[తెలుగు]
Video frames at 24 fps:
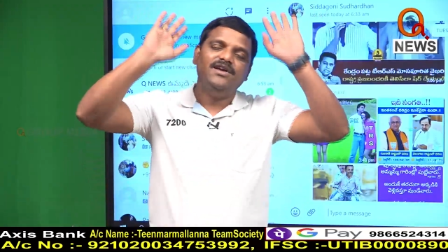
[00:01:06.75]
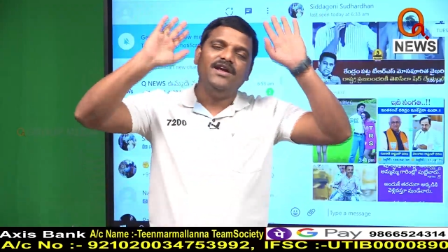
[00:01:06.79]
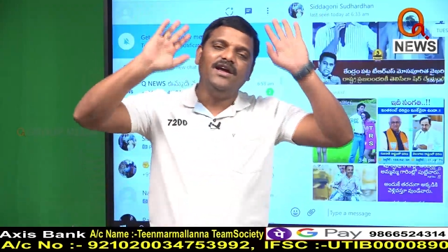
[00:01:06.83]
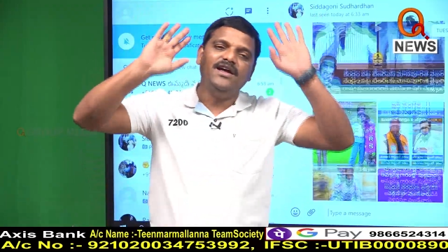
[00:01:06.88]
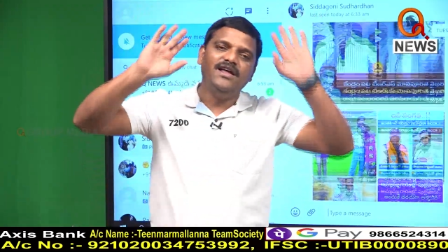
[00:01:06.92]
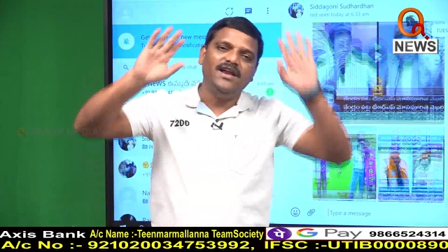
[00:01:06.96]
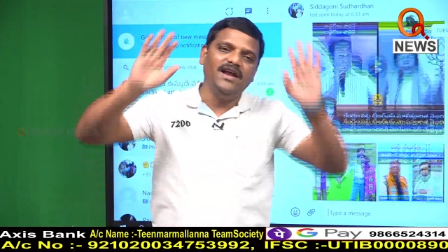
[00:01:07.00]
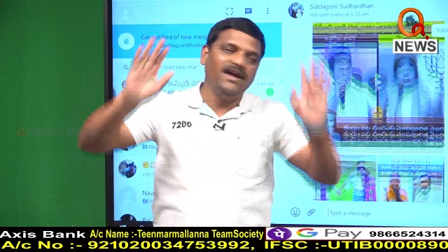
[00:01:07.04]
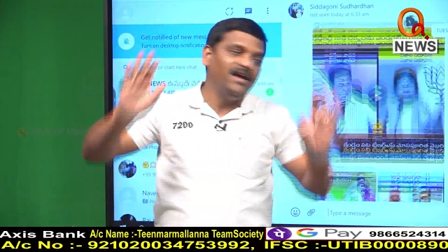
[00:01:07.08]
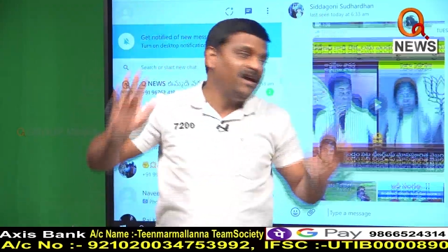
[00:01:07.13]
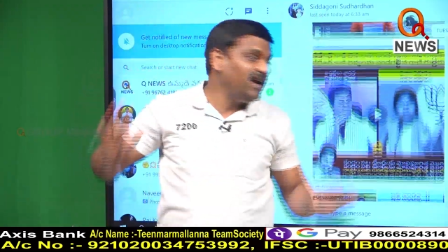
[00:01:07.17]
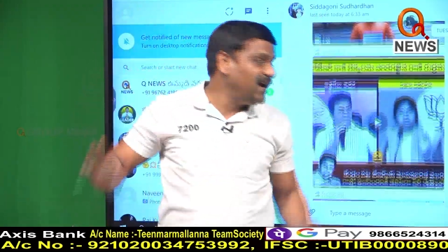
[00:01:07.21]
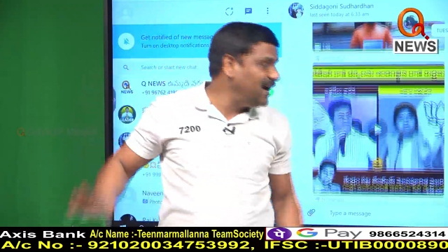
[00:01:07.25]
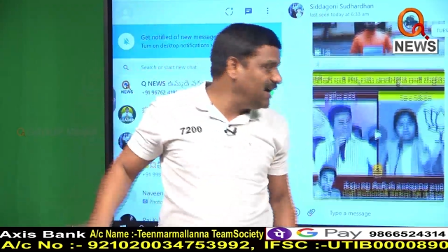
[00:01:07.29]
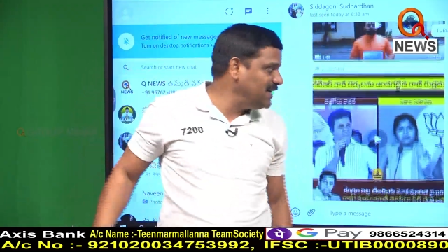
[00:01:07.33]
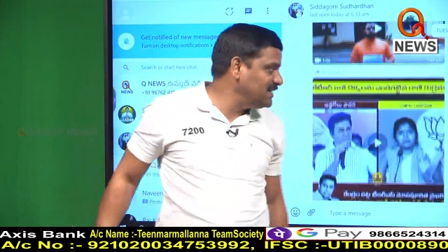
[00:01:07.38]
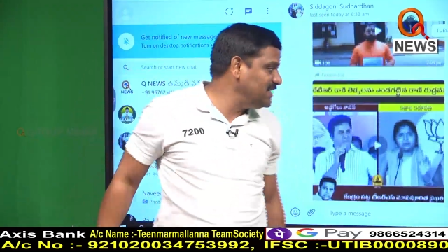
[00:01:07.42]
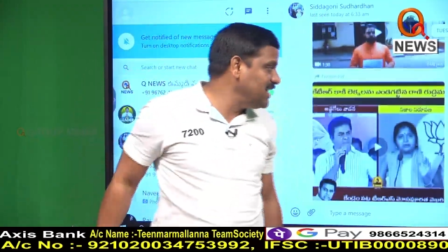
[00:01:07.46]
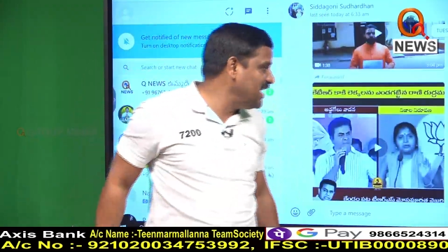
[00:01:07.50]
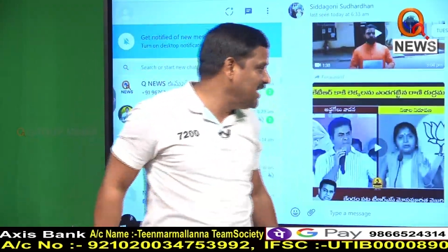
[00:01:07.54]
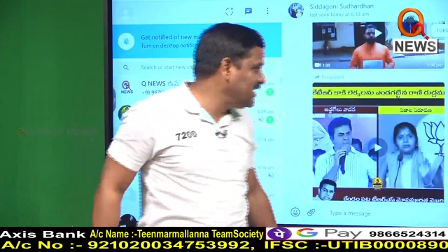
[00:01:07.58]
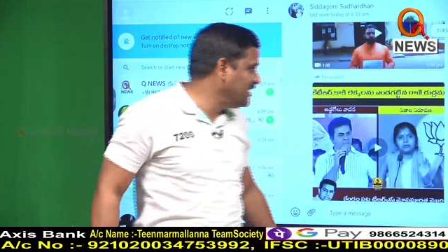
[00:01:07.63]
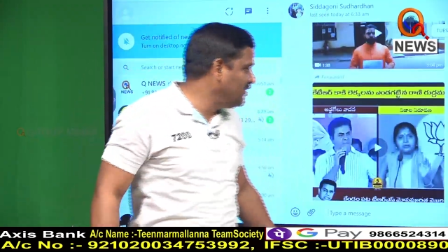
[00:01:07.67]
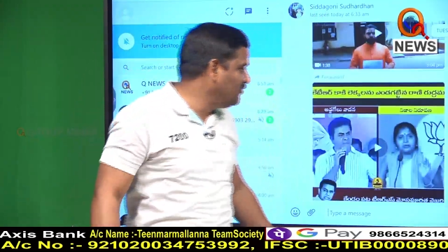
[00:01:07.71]
ఎగిరెగిరి
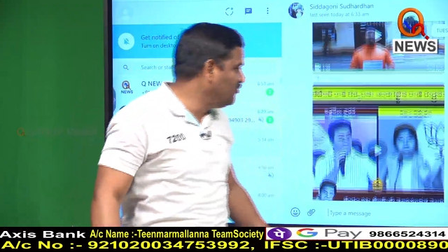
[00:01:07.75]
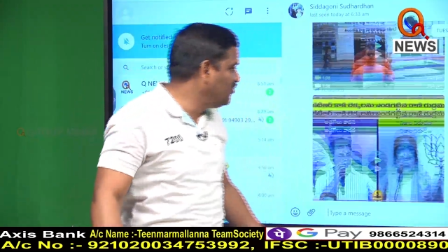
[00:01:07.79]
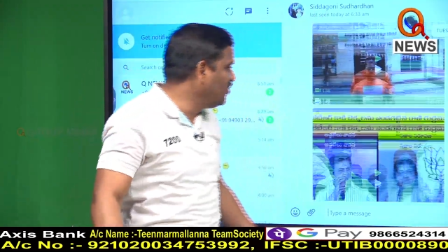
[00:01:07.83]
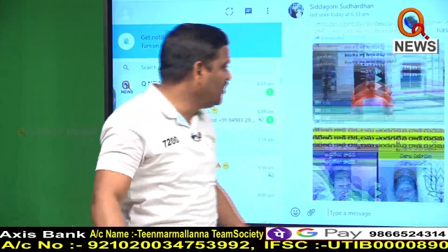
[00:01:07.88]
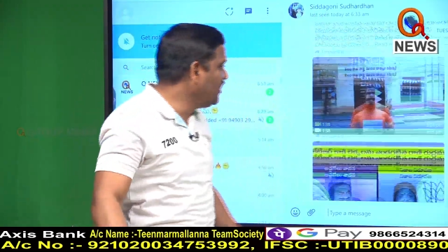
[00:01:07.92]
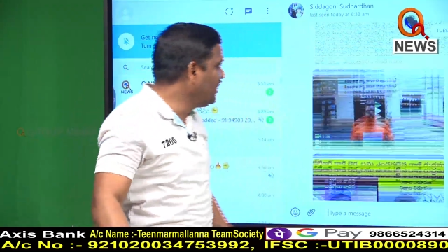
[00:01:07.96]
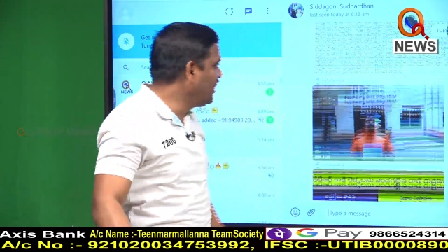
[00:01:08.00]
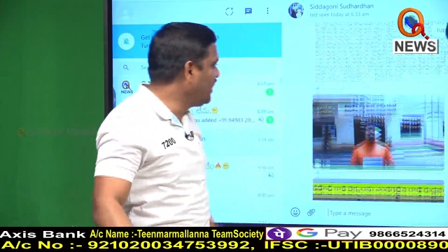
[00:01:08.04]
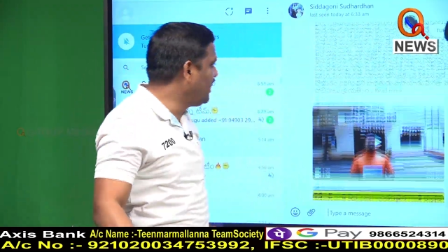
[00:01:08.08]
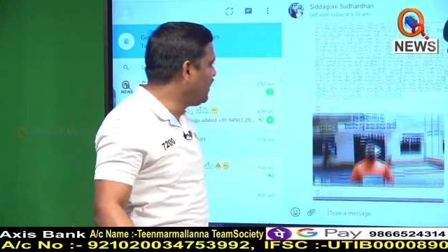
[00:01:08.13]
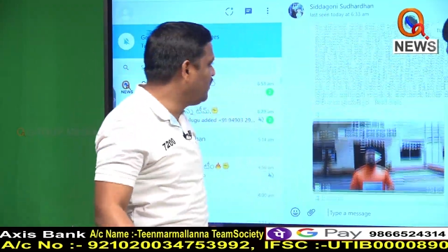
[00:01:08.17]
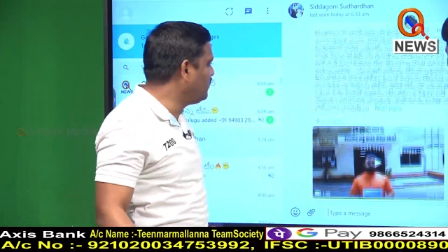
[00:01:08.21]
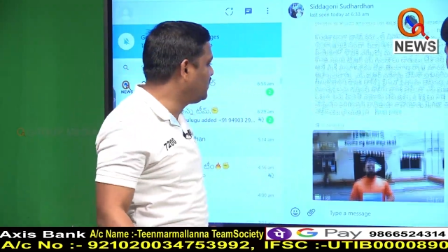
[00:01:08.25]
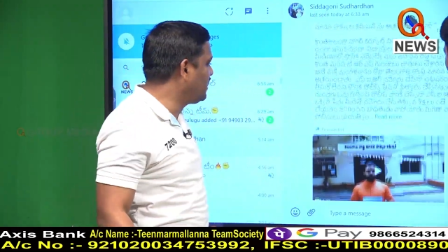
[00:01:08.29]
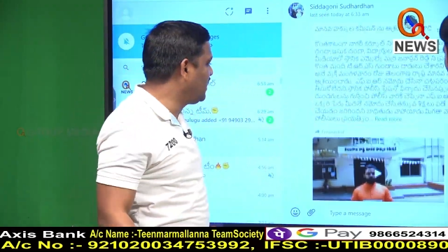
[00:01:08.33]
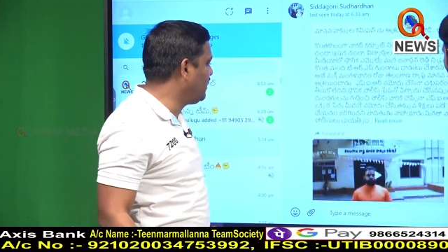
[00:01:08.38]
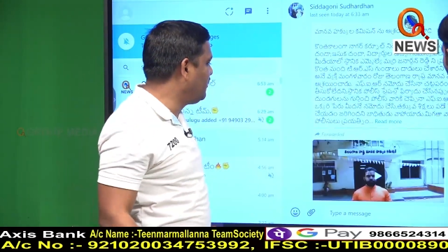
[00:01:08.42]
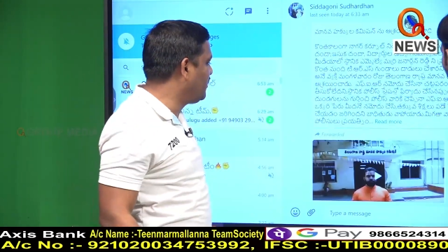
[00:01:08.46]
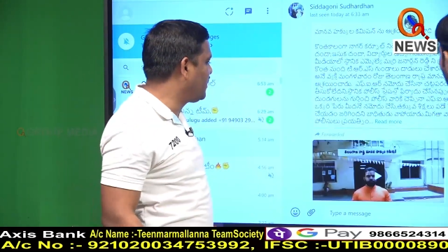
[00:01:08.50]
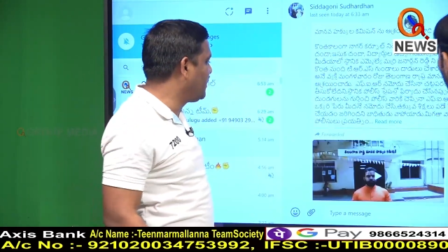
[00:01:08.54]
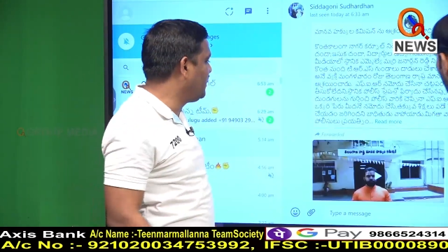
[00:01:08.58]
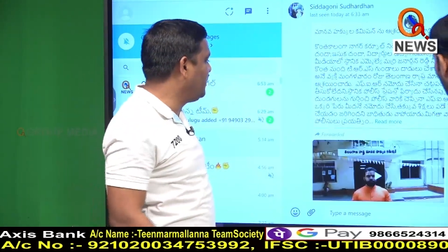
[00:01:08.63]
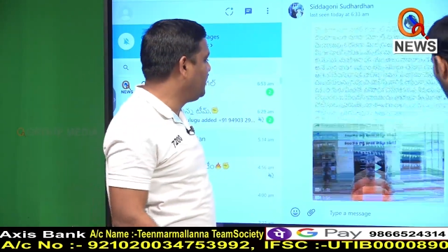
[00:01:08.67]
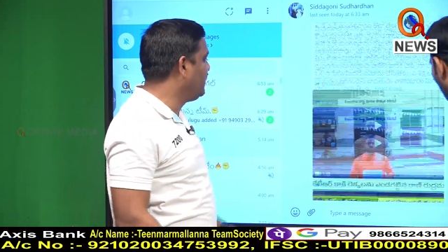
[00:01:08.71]
గజం గజం దుంకి అవతల
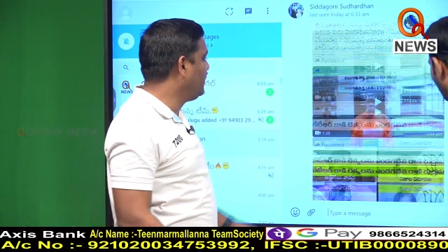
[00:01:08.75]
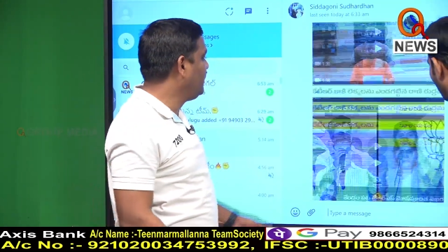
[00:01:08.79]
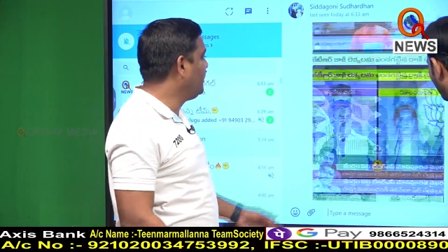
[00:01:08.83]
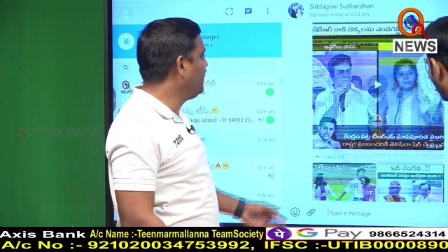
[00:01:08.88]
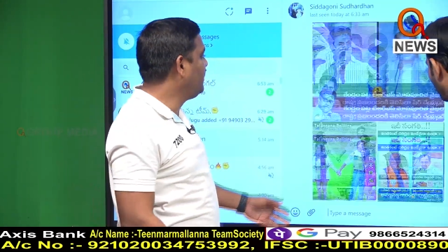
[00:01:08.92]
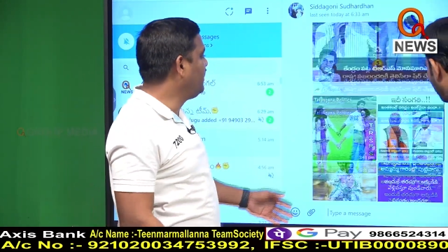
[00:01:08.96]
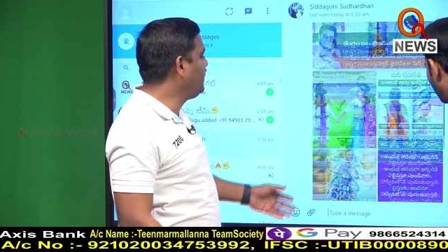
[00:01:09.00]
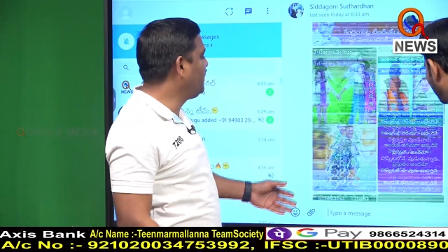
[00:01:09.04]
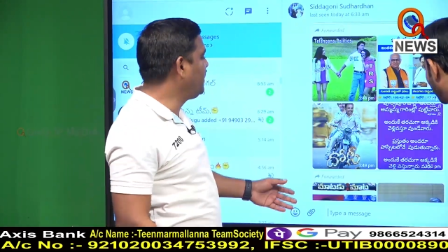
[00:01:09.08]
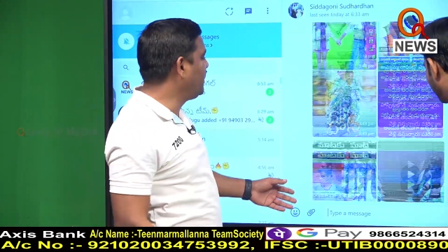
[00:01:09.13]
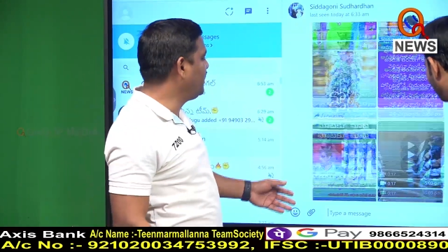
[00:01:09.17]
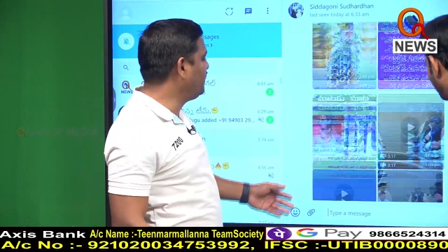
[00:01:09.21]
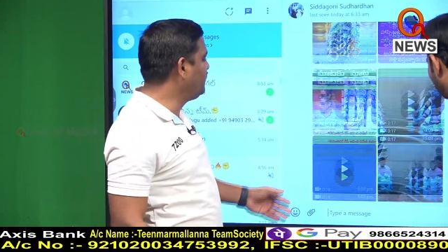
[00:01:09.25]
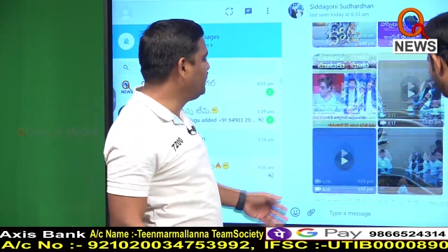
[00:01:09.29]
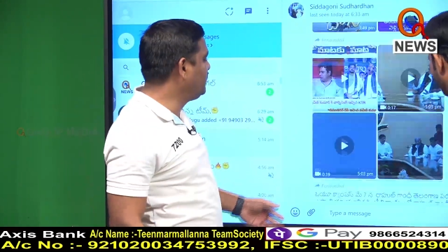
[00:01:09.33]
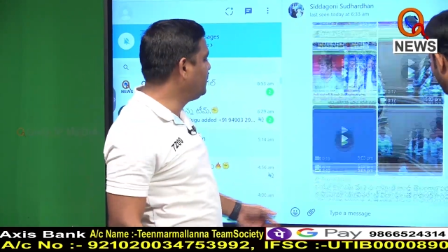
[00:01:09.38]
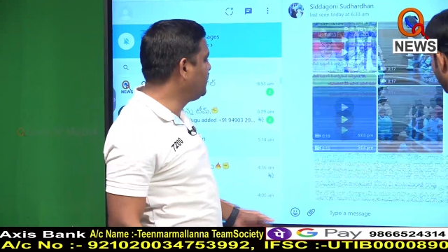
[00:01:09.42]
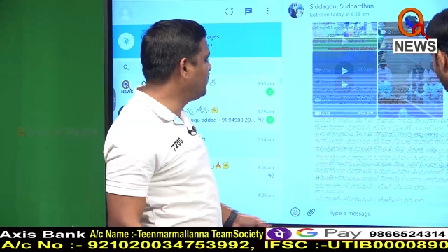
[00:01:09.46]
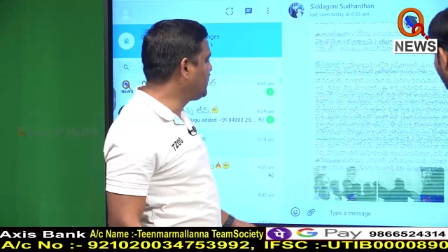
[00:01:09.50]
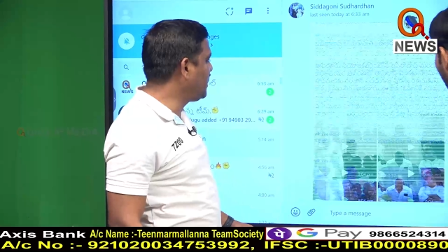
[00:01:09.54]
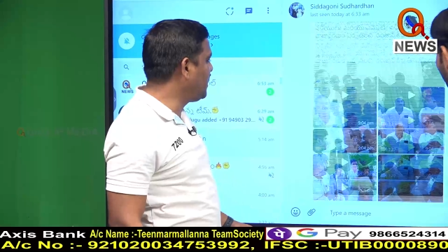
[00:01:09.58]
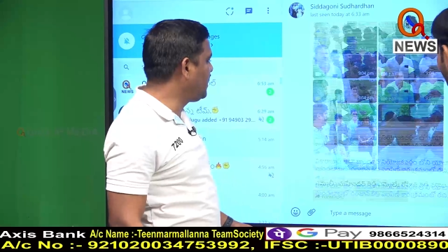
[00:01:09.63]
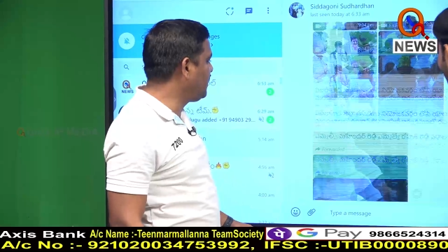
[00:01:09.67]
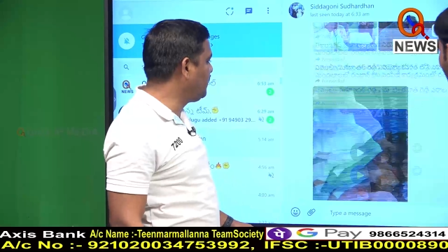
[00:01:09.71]
పడరు ఇంకెందుకు
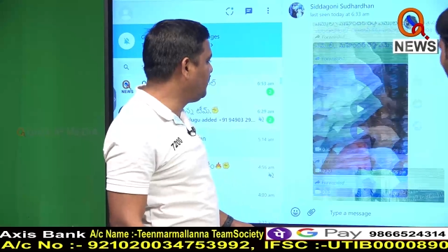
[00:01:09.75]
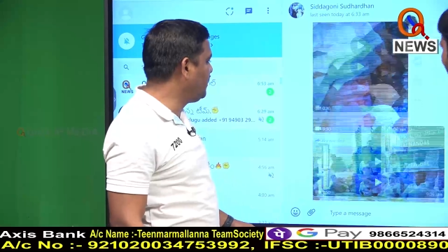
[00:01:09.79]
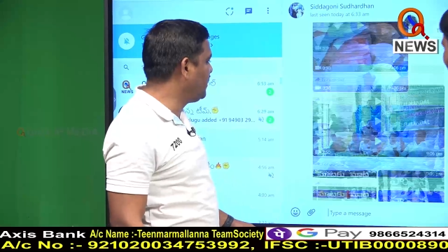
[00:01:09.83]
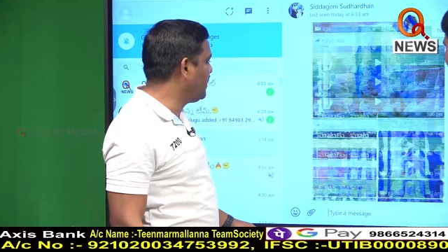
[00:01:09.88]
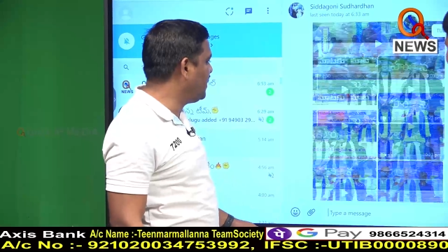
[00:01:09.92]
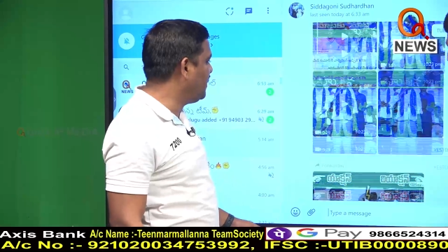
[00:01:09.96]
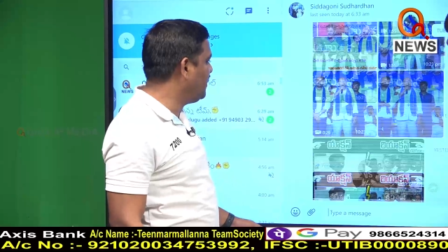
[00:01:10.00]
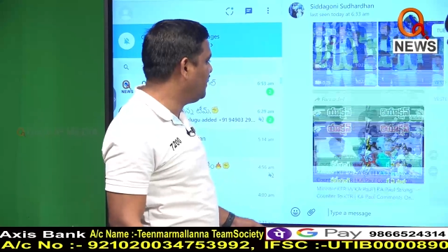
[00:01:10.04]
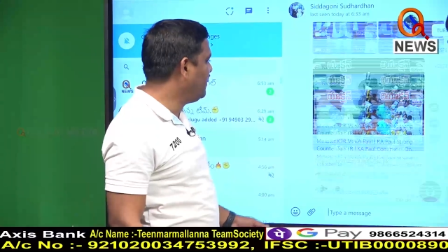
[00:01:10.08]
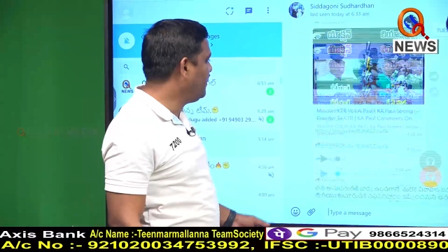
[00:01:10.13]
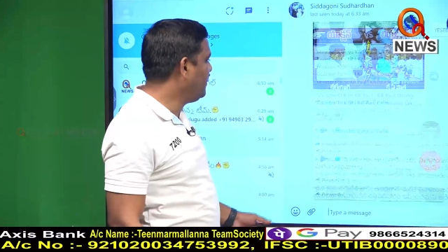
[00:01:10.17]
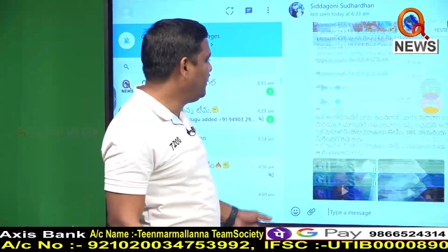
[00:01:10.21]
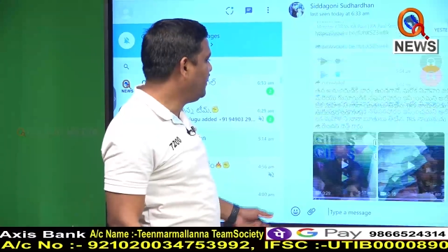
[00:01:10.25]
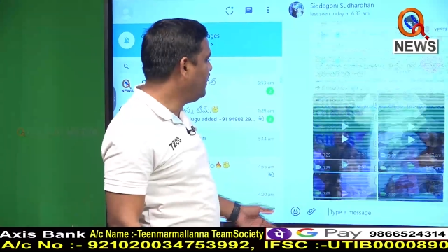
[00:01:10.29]
తిత్తాను ఇంకా